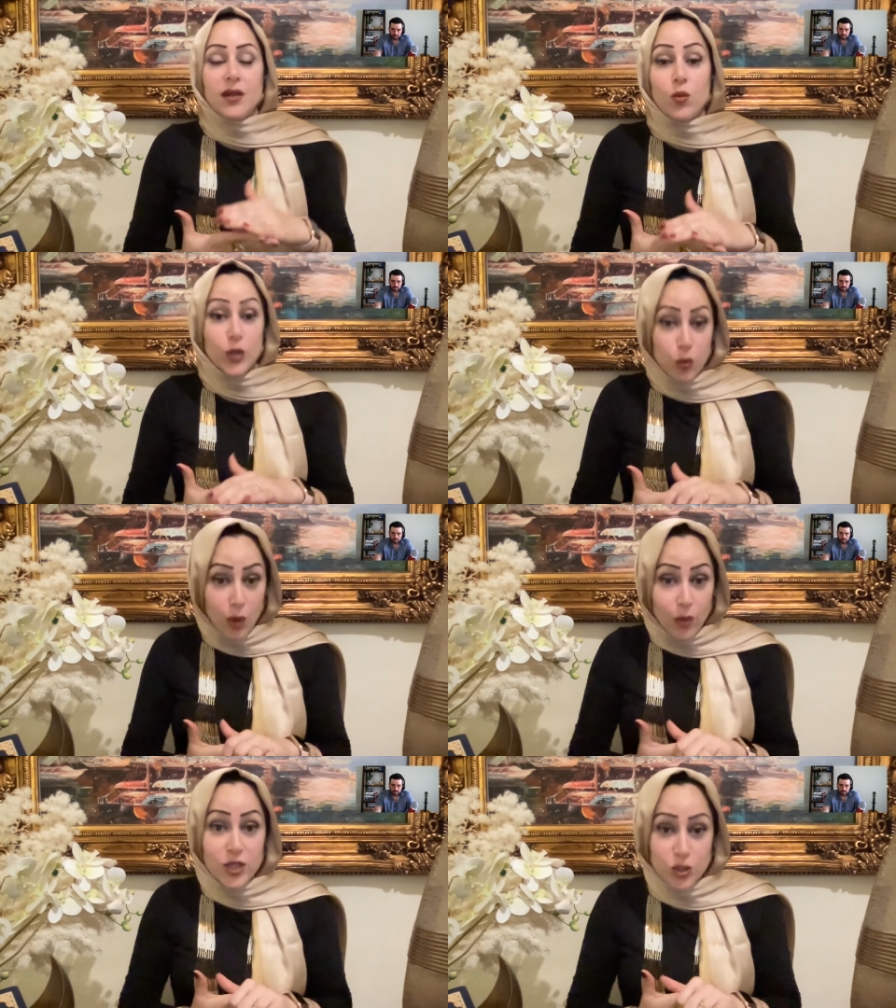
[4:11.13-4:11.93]
واللي
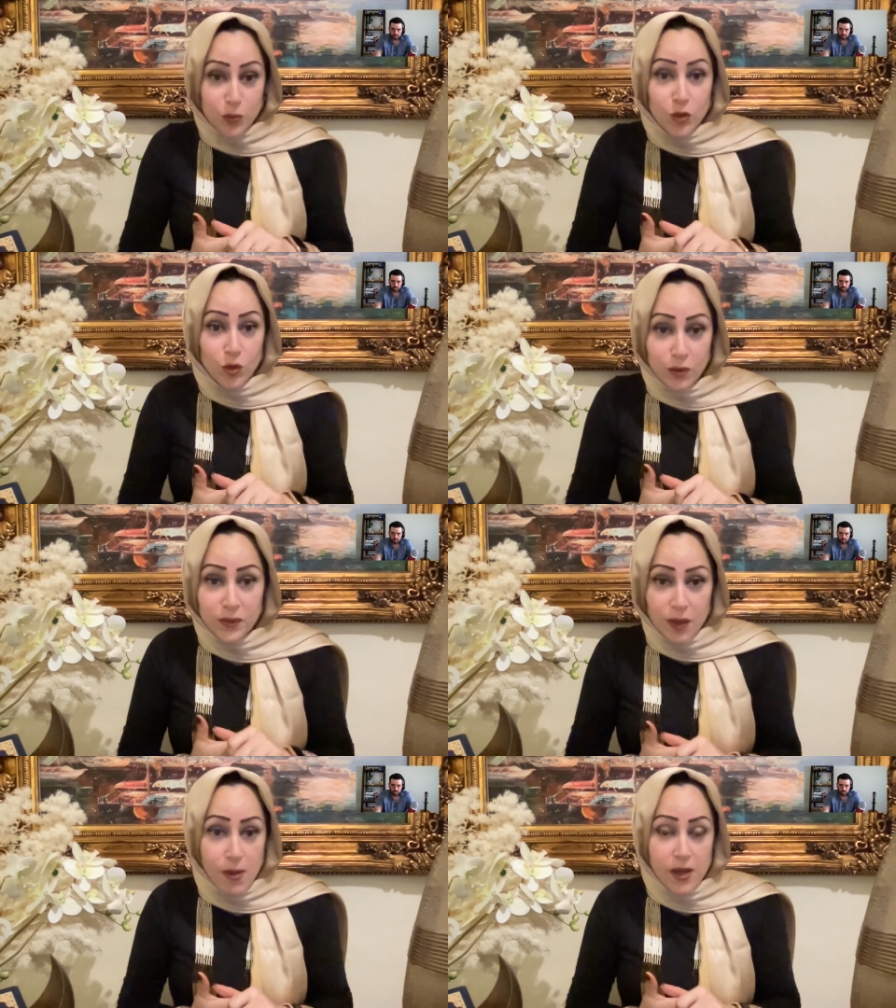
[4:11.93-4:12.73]
هو واجب كل أم
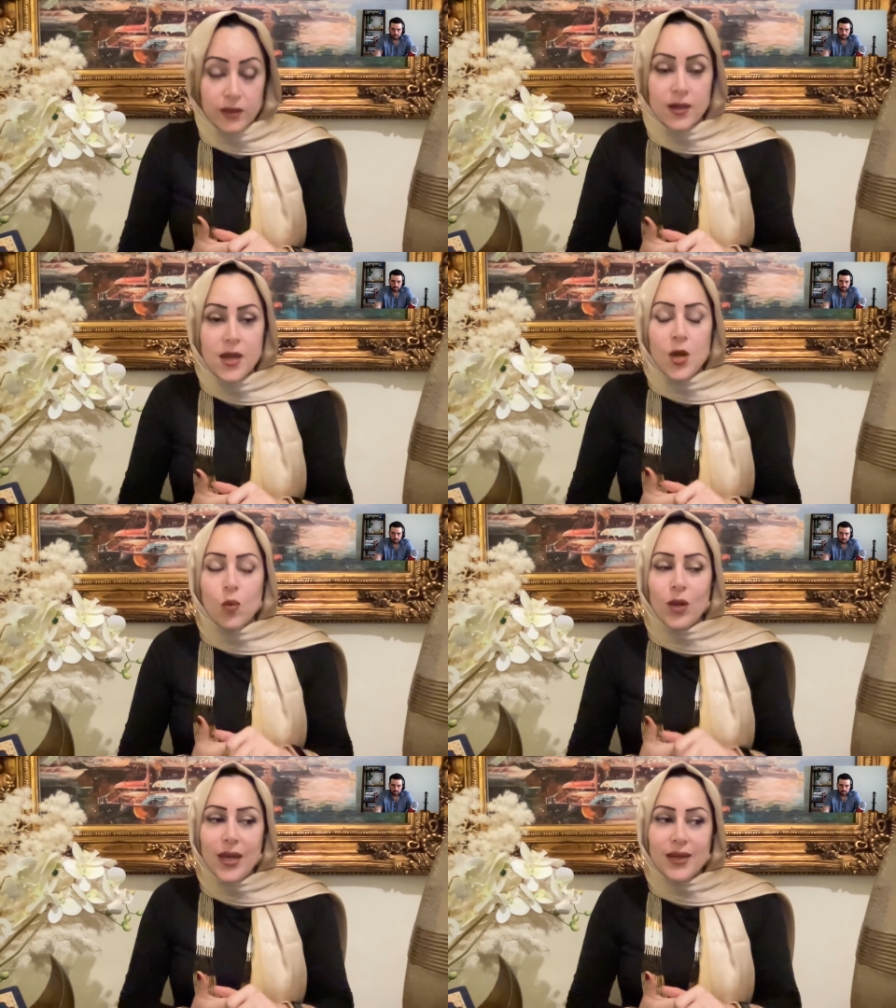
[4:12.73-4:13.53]
طبعا
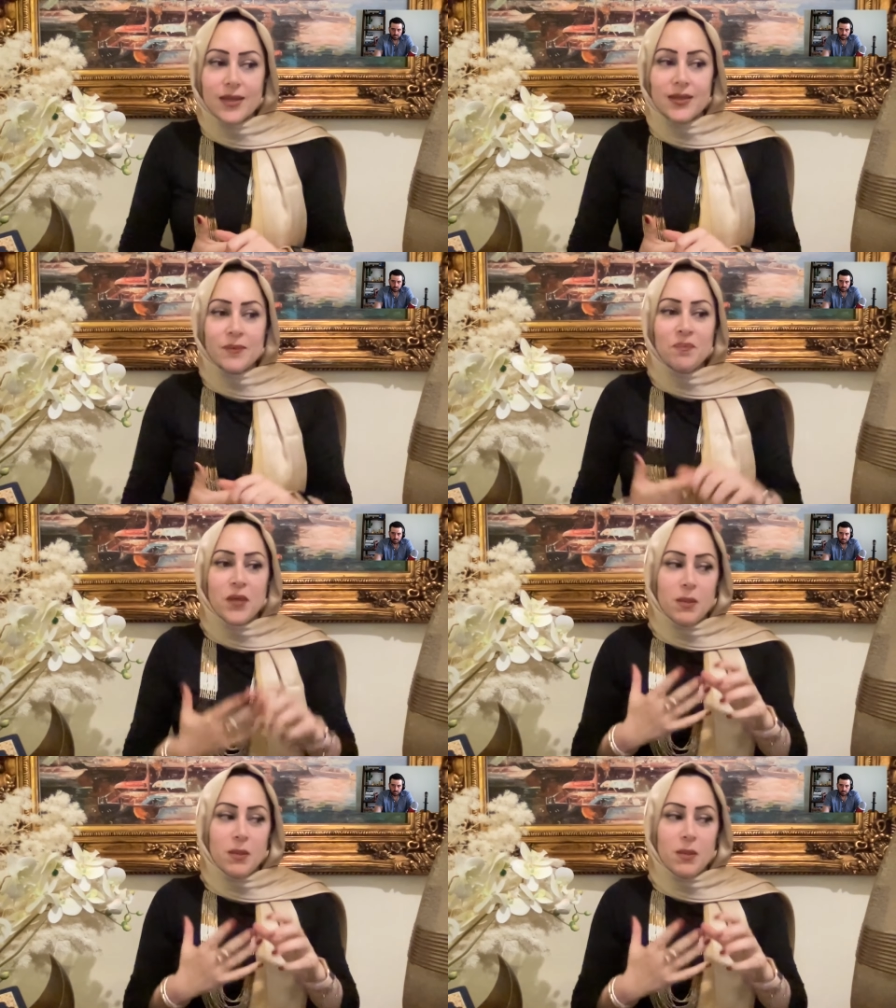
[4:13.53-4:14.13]
ولكن